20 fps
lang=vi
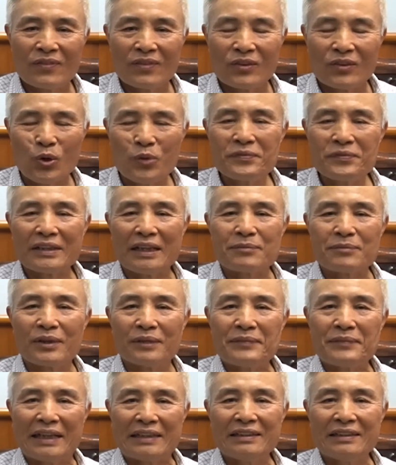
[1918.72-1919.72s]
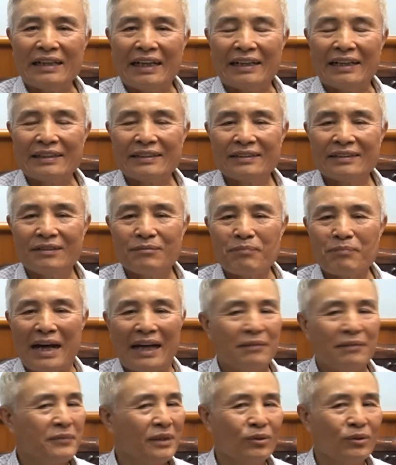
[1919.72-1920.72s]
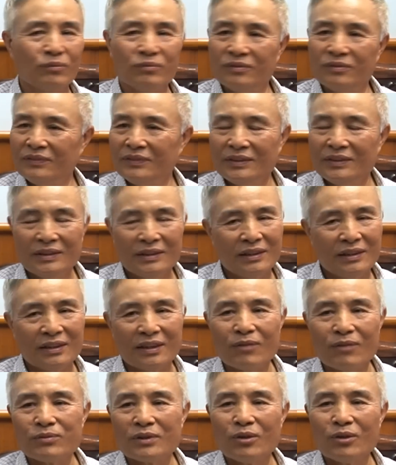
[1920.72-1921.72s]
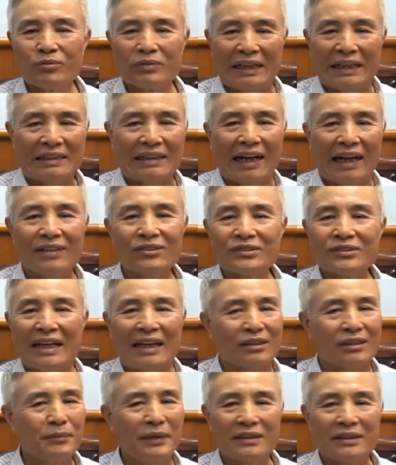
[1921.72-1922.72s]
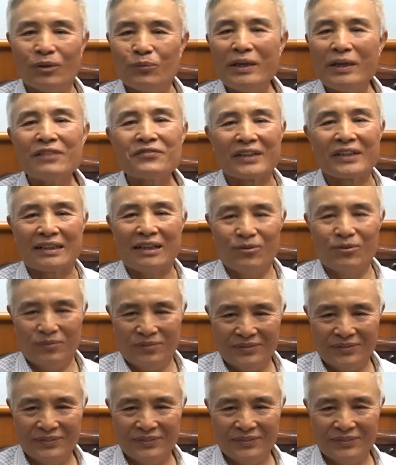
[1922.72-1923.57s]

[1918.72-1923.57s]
Tôi với Thịnh hỏi mẹ thế này, mai mà không không không đánh thắng nó ra nó bắt sống hết về cổng.